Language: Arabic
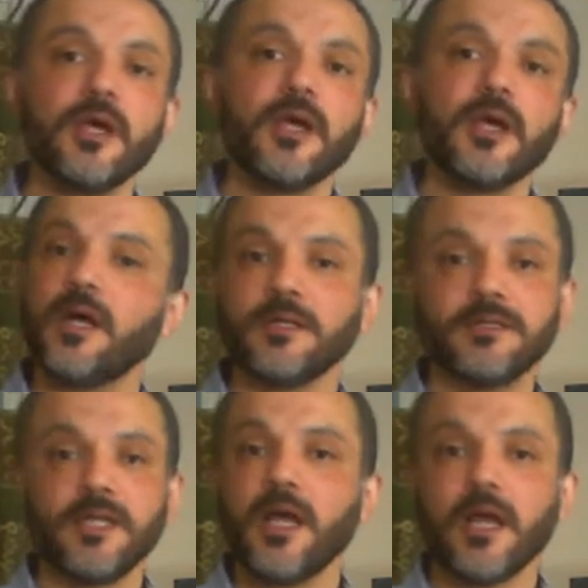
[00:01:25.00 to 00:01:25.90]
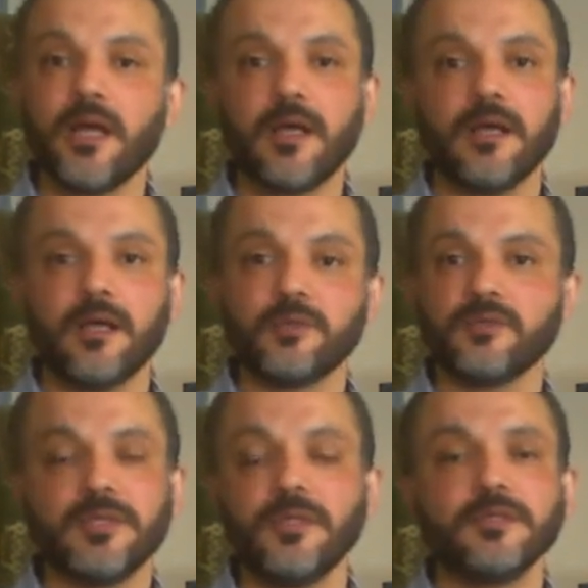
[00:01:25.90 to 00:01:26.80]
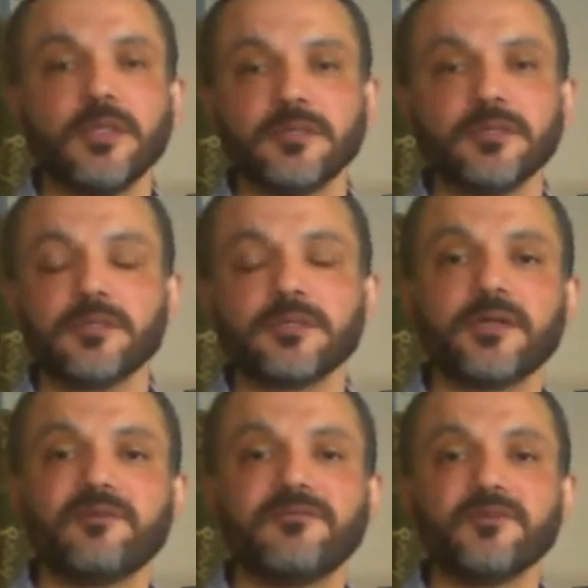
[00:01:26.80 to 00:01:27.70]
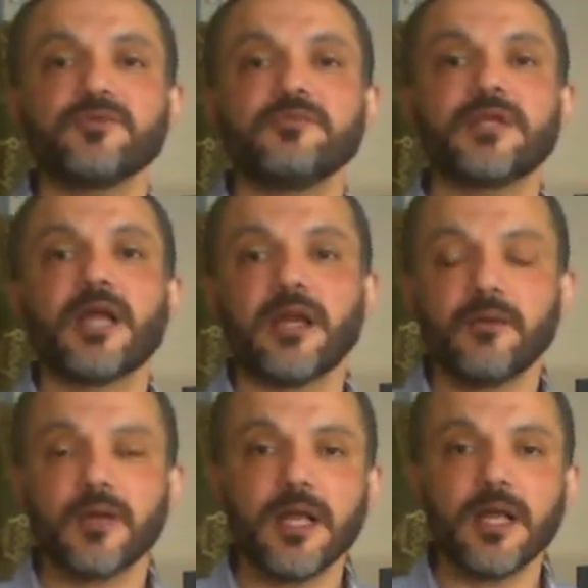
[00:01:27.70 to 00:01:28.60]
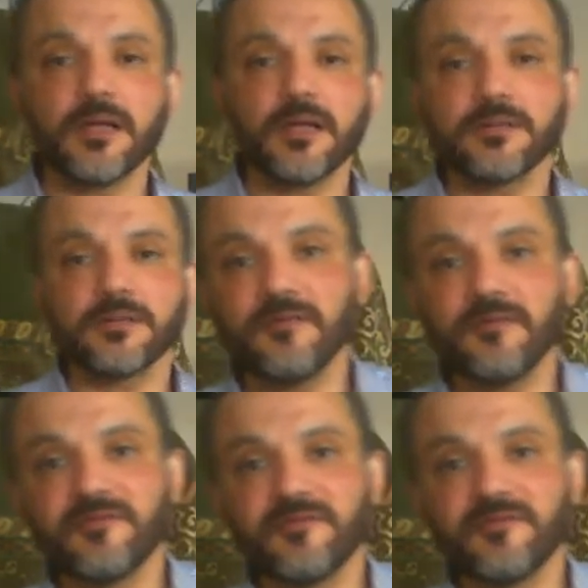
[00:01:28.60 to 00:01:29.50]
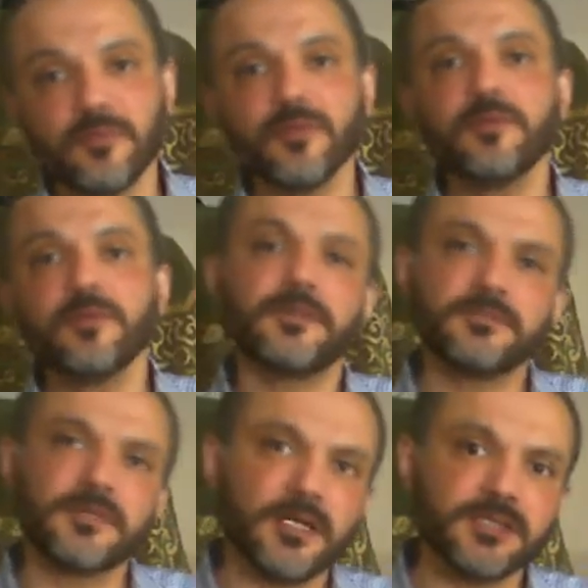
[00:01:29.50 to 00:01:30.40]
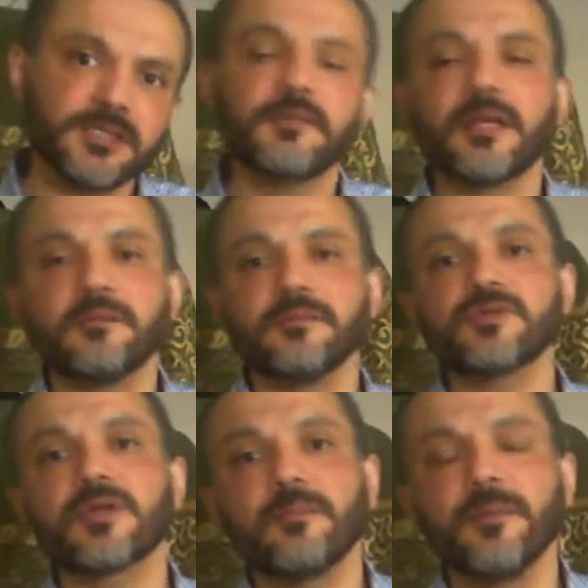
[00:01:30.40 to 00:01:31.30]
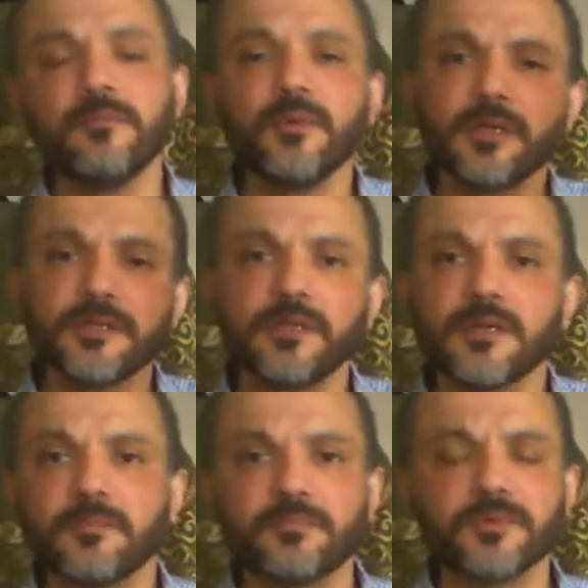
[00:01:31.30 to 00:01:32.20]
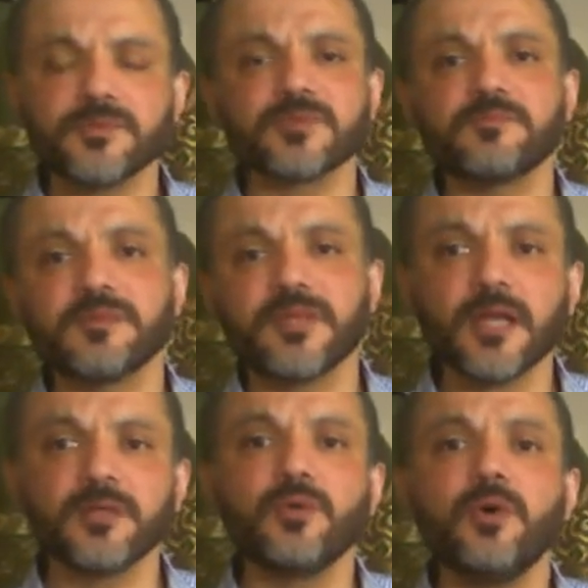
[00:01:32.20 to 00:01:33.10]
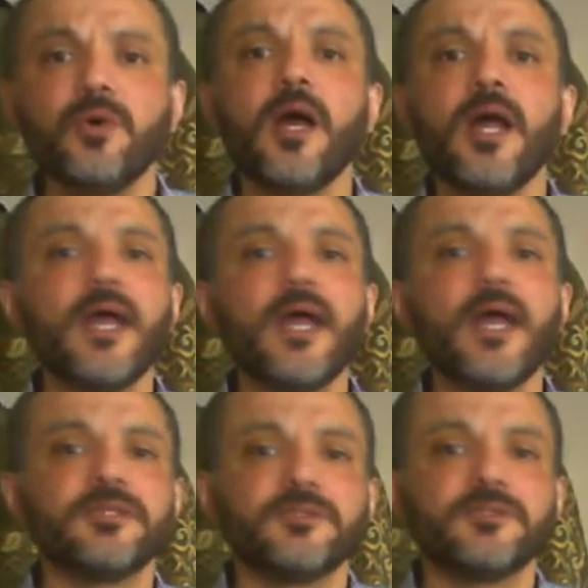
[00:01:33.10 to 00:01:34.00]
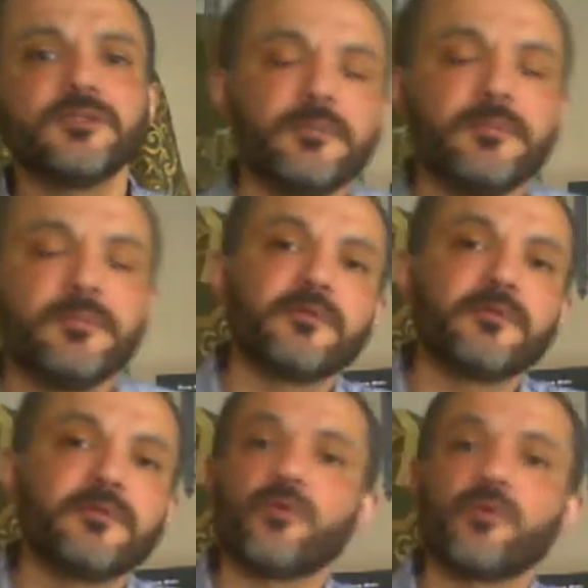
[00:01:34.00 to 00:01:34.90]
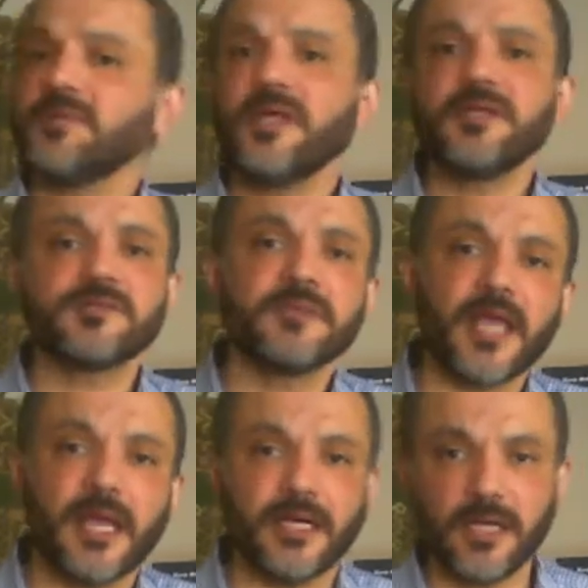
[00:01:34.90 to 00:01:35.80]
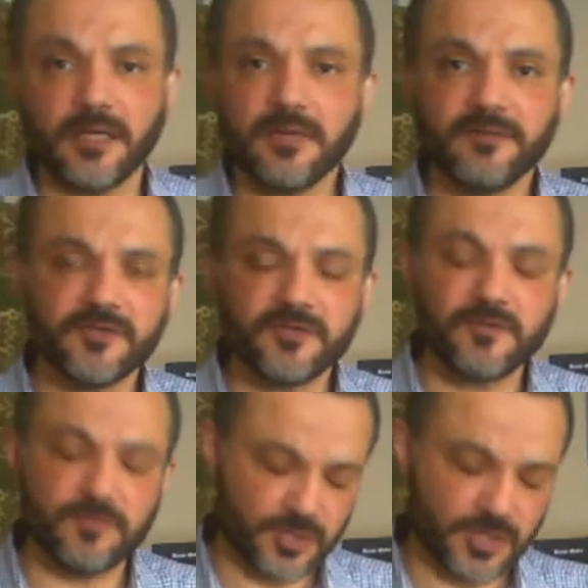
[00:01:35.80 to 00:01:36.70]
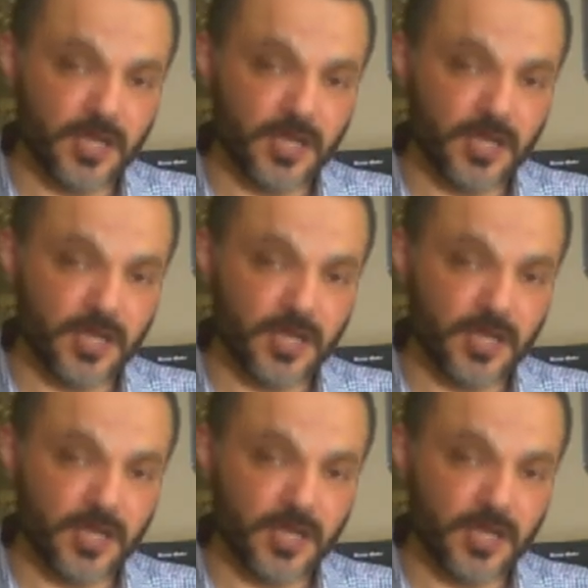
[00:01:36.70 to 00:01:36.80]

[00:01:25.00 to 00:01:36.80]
آه، ده روتين آه، هتقدر تنفذه من على ورقه تقراه في البين بوك يمكن احنا لسه ما كلمناش عن البين بوك هتقرا البروسيس بتاعته اند ات ويل بي بيرفورمد اتس ميكانيكال ما فيش فيه مشكله